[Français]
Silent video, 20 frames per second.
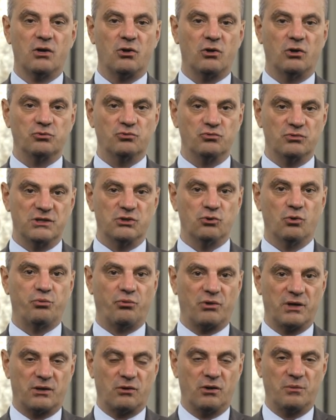Quand nous disons
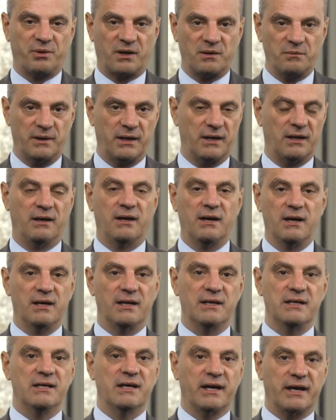pour l'école primaire
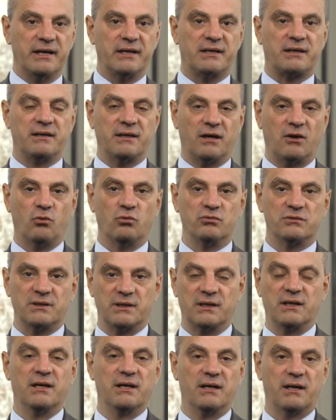lire, écrire,
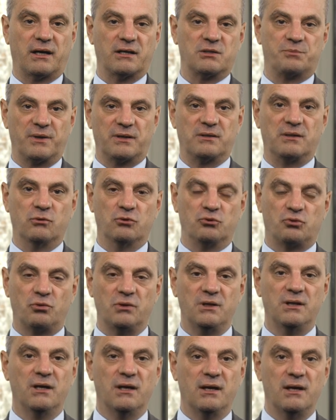compter, respecter
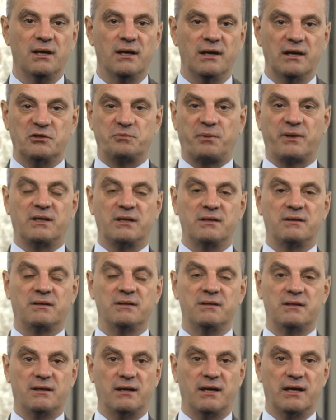autrui, l'esprit
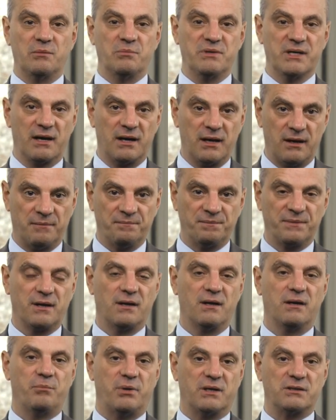critique est bien là.
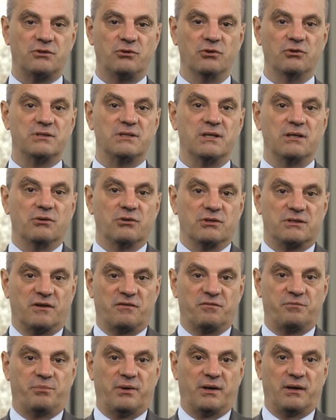Parce que s'ils ne
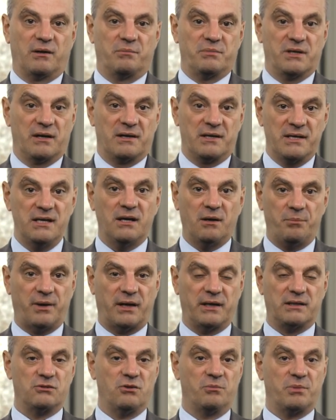savent pas bien lire,
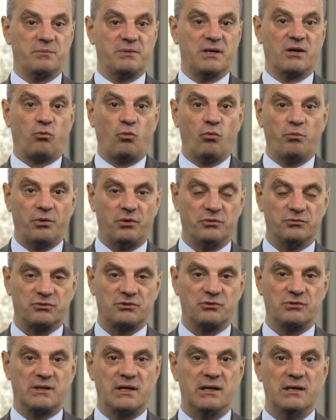par exemple, et bien comprendre
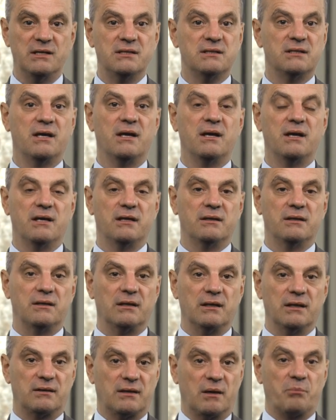ce qu'ils lisent,
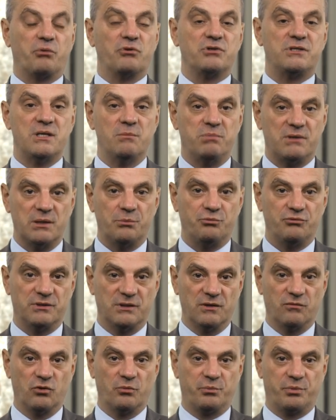il est impossible qu'ils
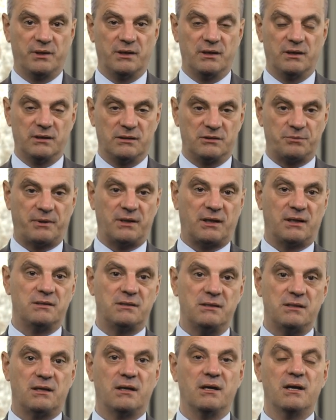puissent développer l'esprit
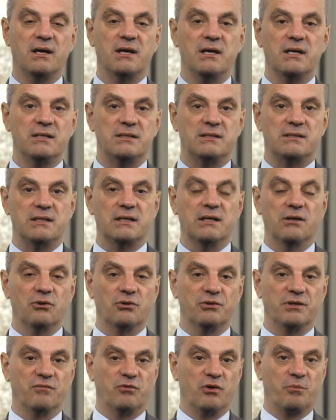critique. S'ils
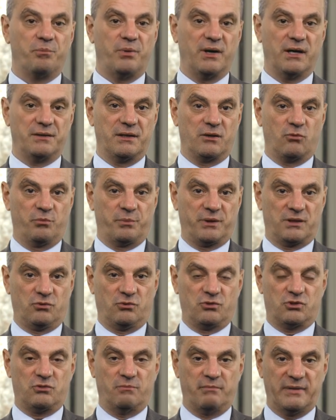ne développent pas des
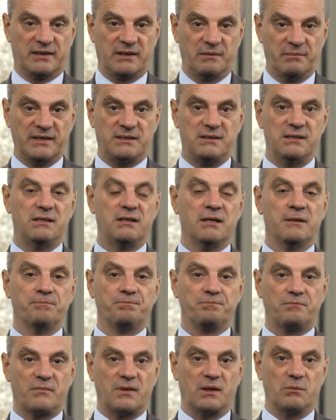compétences mathématiques,
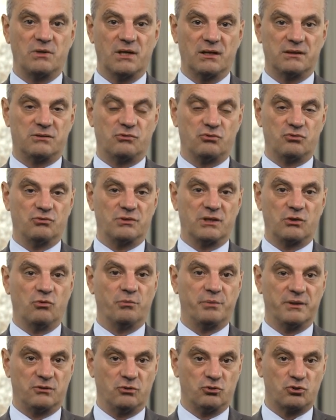eh bien, ce sont des
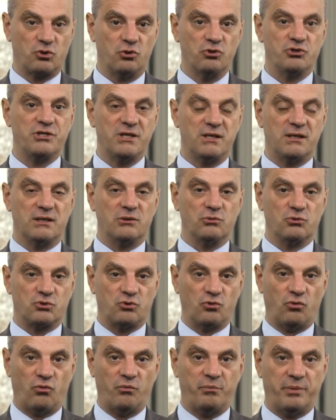compétences logiques qui ne
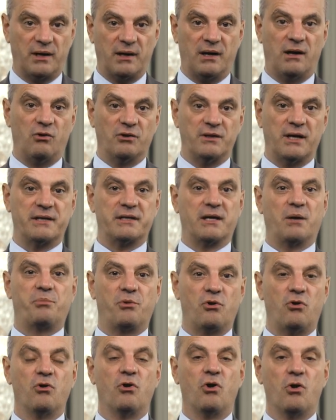seront pas là en
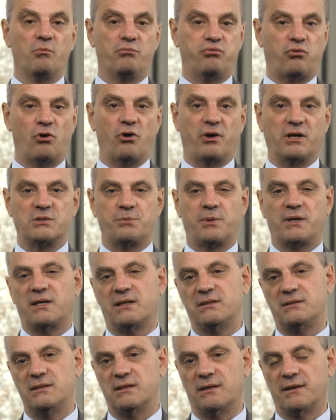arrière-plan pour leur esprit
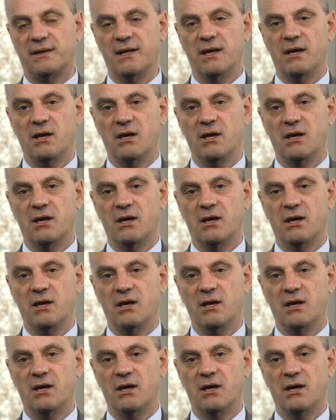critique.